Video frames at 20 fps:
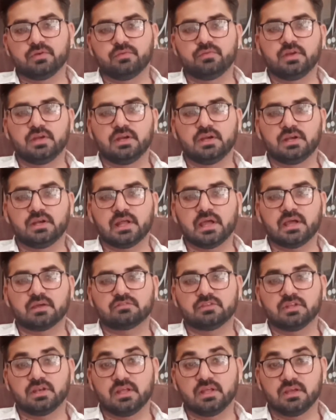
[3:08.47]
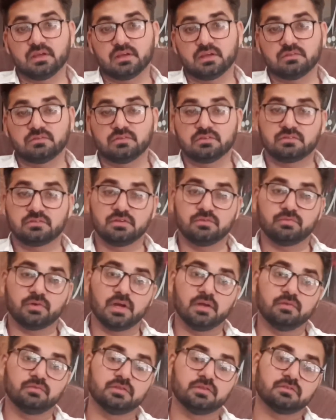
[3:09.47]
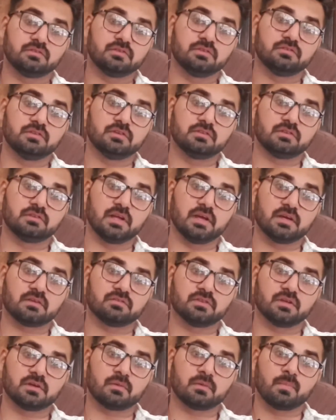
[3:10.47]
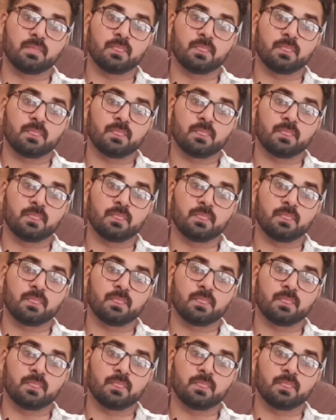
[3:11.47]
58 लाख से लेके 65, 66 लाख तक